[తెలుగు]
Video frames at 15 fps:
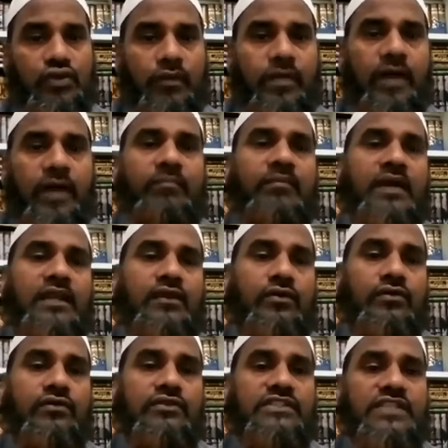శుభం
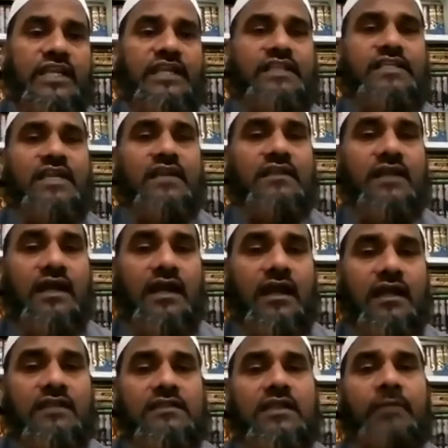మరియు శ్రేష్టత
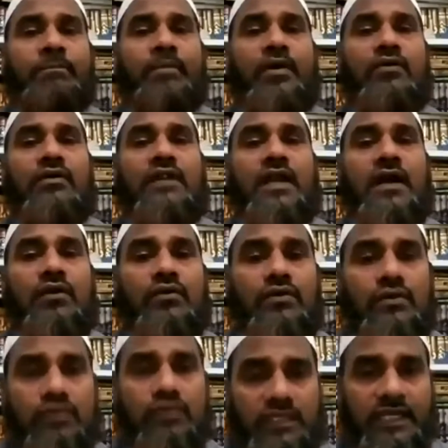తప్పకుండా
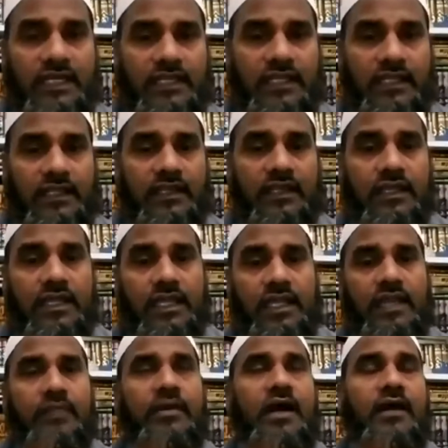ఉంటుంది అని
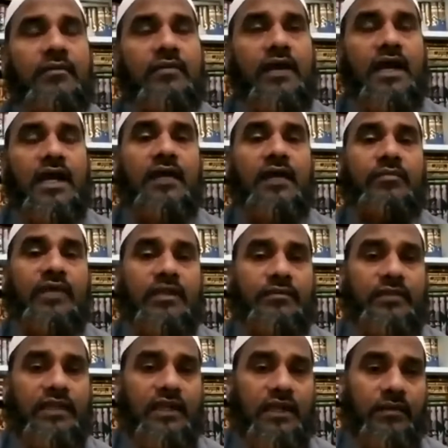ఇమాం అహ్మద్
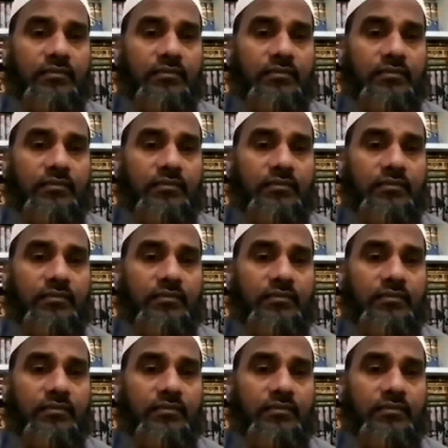బిన్